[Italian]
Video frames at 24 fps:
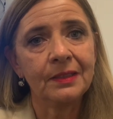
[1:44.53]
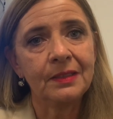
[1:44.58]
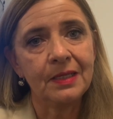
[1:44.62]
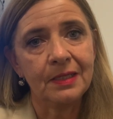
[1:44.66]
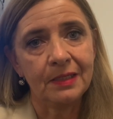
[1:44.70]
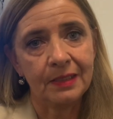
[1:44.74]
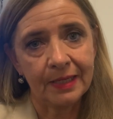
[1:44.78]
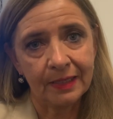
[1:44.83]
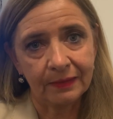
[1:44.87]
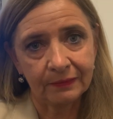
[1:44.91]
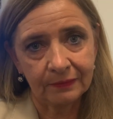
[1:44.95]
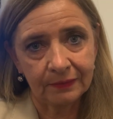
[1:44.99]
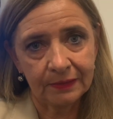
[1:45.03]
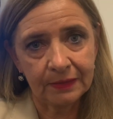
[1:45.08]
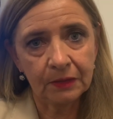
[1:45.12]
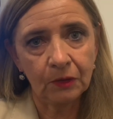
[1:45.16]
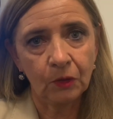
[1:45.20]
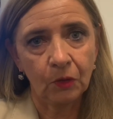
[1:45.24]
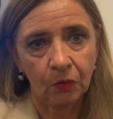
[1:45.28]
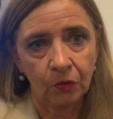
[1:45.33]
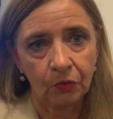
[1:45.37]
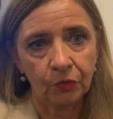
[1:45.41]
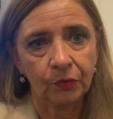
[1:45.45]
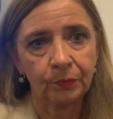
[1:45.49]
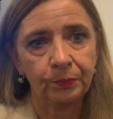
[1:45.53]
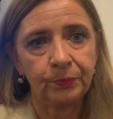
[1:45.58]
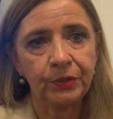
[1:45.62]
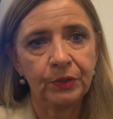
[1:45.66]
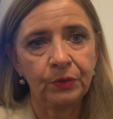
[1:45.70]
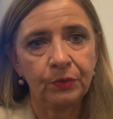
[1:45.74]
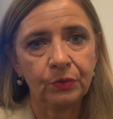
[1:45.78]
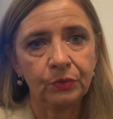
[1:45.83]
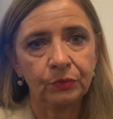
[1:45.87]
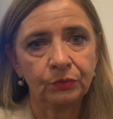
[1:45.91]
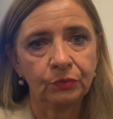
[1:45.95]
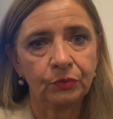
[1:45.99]
degli anticorpi
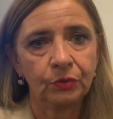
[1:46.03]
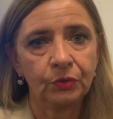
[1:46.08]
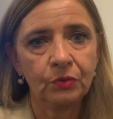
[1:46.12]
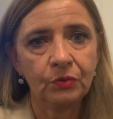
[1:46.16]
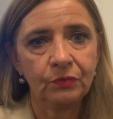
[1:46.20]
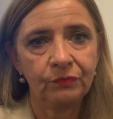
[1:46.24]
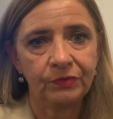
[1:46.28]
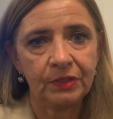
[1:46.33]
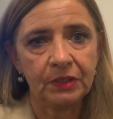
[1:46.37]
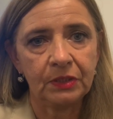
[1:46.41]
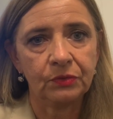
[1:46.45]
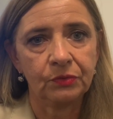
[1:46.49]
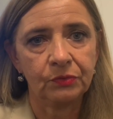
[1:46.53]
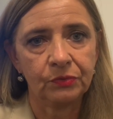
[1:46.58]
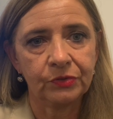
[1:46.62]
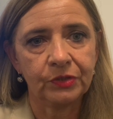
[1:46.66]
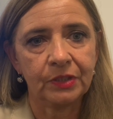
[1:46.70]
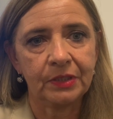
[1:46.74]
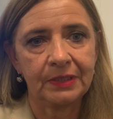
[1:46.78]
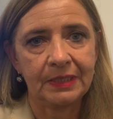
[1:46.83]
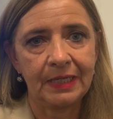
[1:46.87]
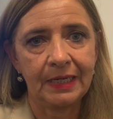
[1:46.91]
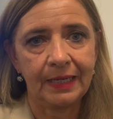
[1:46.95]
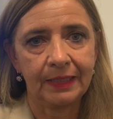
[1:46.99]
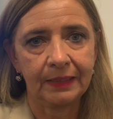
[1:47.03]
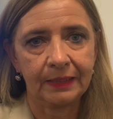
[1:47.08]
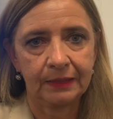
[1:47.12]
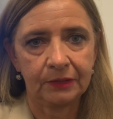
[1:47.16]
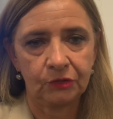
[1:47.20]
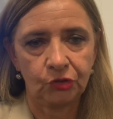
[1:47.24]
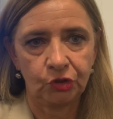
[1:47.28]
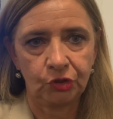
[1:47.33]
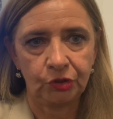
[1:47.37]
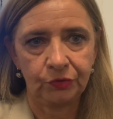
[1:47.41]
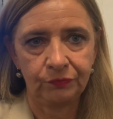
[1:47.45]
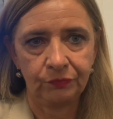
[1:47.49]
contro il virus
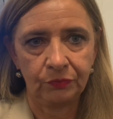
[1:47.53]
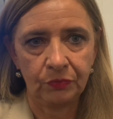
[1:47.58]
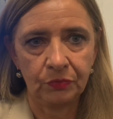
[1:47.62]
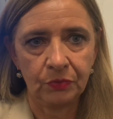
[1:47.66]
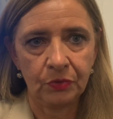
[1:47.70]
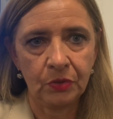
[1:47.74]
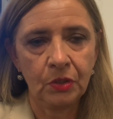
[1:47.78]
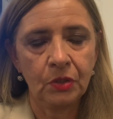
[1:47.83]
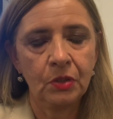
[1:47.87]
dell'HCV.